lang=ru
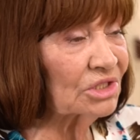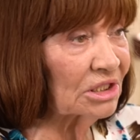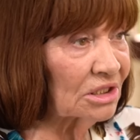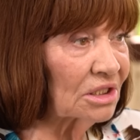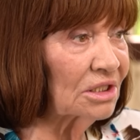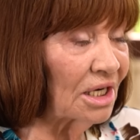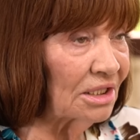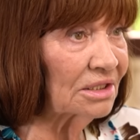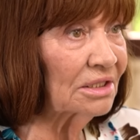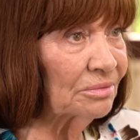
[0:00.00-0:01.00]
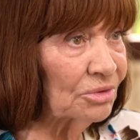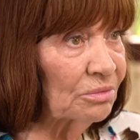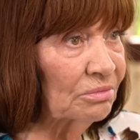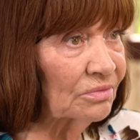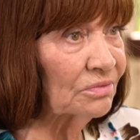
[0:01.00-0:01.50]
в центре Таллина, в
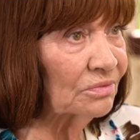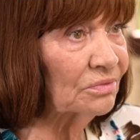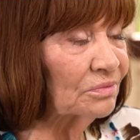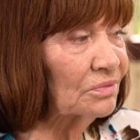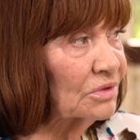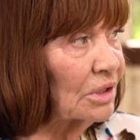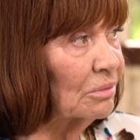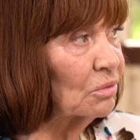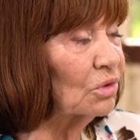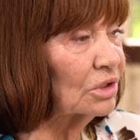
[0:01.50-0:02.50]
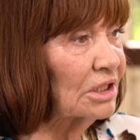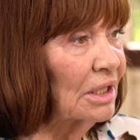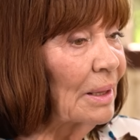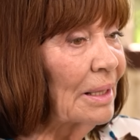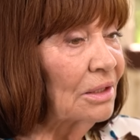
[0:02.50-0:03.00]
общем, в самом городе.
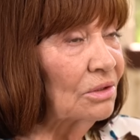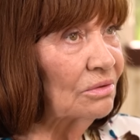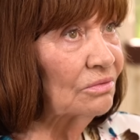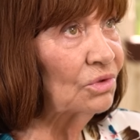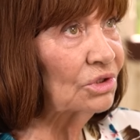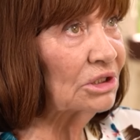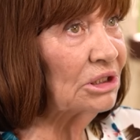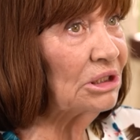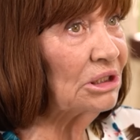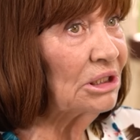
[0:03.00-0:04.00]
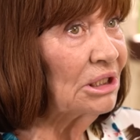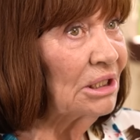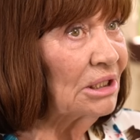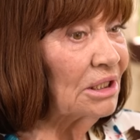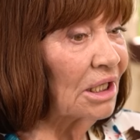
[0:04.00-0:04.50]
Вот, и
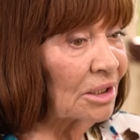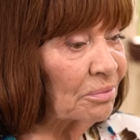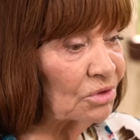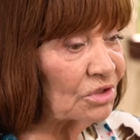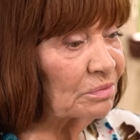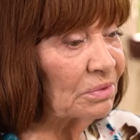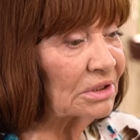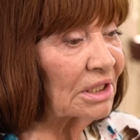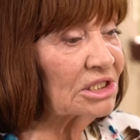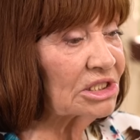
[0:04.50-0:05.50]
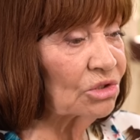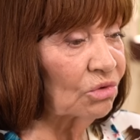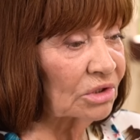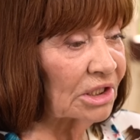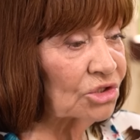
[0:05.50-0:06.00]
а напротив был
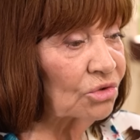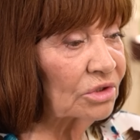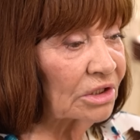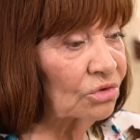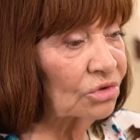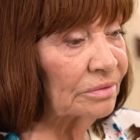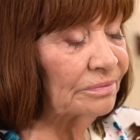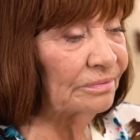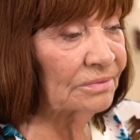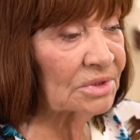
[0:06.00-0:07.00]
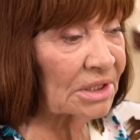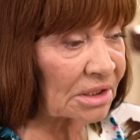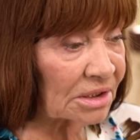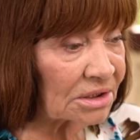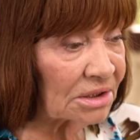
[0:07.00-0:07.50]
костел, костел, который
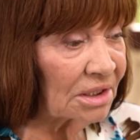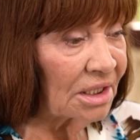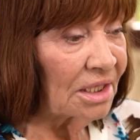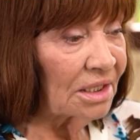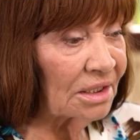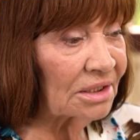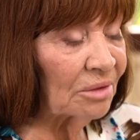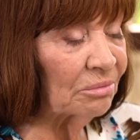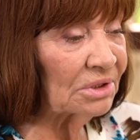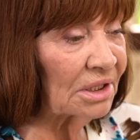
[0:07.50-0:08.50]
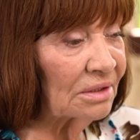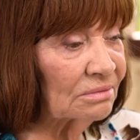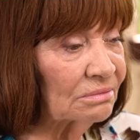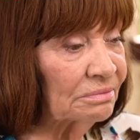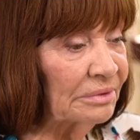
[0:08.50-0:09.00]
закрыт, и там
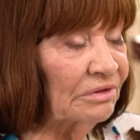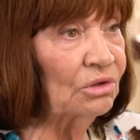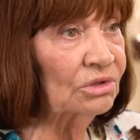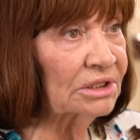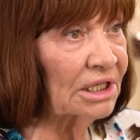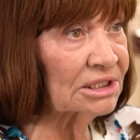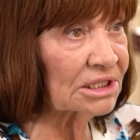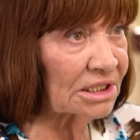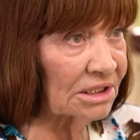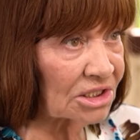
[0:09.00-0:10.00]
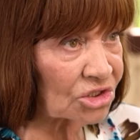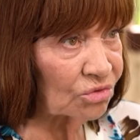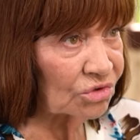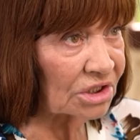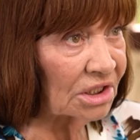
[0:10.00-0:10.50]
была павильон итальянской
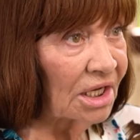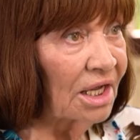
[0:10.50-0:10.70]
киностудии.